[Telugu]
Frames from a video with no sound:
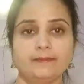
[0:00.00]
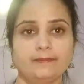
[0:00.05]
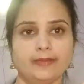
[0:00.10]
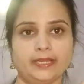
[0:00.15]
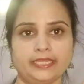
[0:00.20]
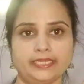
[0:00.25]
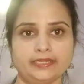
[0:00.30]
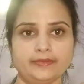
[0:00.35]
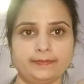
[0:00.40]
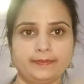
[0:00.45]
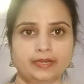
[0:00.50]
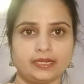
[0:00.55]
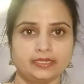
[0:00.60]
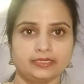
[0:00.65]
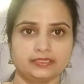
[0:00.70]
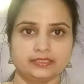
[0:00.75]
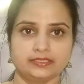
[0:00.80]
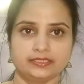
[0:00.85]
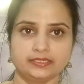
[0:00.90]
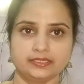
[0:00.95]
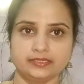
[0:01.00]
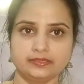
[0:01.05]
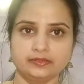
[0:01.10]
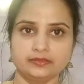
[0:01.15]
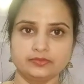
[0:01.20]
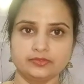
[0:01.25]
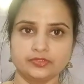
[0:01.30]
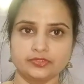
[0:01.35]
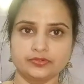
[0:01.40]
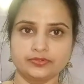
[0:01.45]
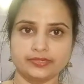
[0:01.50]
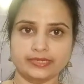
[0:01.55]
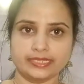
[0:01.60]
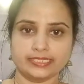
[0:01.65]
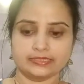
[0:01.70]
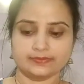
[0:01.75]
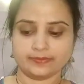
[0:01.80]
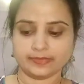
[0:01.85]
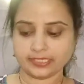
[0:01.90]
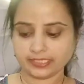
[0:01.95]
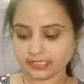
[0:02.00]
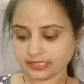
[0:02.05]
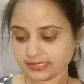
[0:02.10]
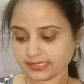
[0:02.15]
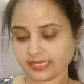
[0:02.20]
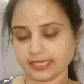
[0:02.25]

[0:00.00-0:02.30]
పైన పార్ట్ దగ్గర కొంచెం ట్రాన్స్పరెంట్